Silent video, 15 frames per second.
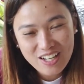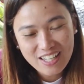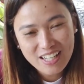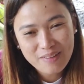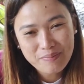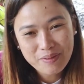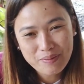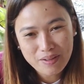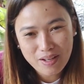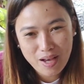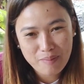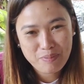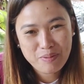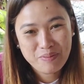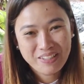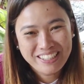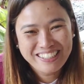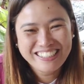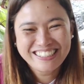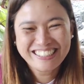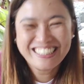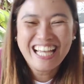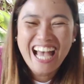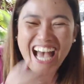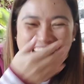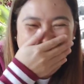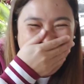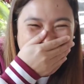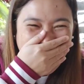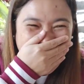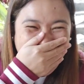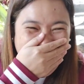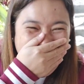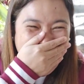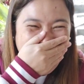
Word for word: Happy, happy Mother's Day. Baka.